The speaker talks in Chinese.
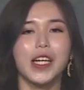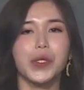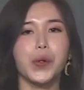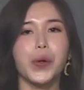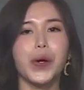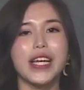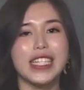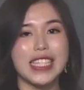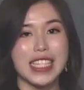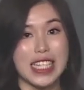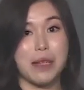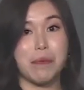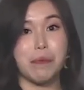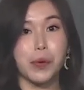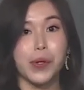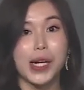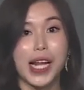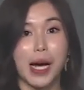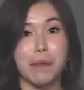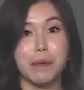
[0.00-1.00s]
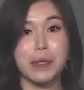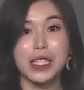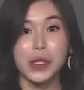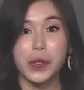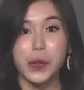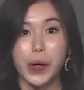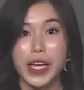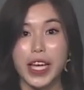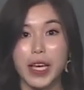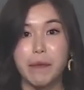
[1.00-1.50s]
退几步了，不是
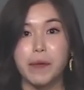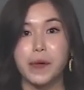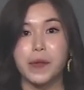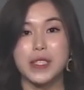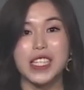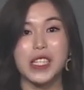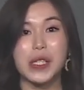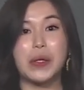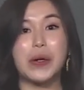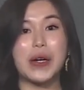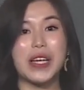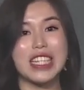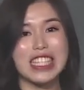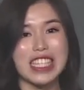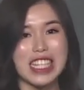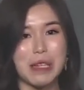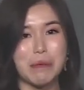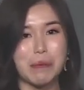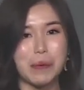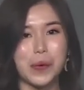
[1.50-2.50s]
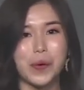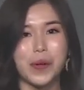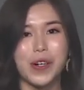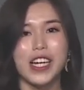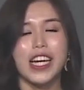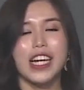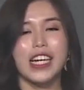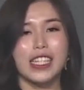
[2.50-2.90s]
退一步，是退几步。